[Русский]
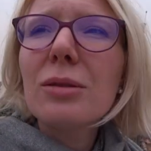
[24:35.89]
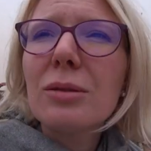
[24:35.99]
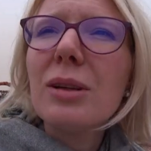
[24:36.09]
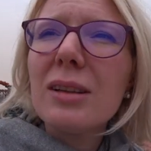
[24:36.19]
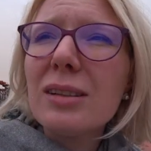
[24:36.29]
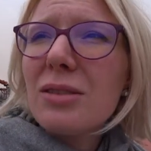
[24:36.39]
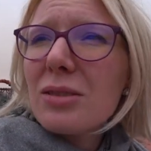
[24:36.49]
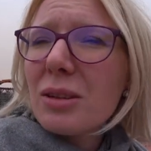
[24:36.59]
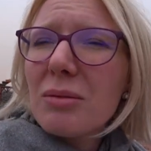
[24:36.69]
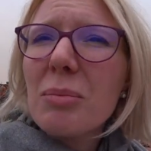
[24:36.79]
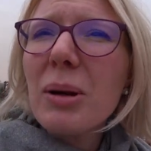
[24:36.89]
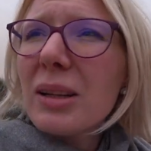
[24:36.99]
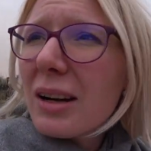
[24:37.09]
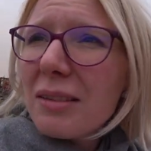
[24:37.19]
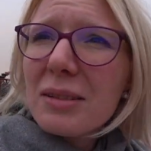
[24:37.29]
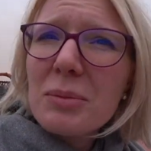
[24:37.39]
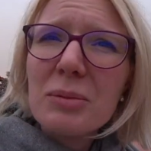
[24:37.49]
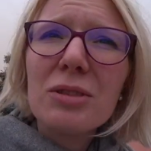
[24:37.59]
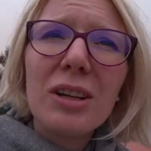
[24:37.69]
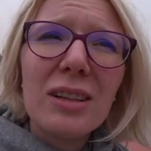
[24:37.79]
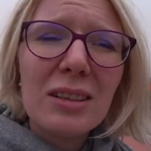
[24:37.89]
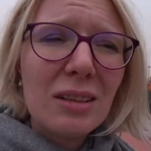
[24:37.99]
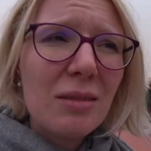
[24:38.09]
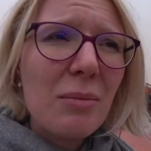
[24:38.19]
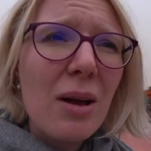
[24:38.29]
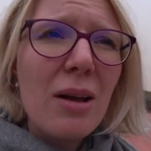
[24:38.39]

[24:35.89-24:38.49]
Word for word: но я надеюсь, оно вам понравилось, потому что я хотела вам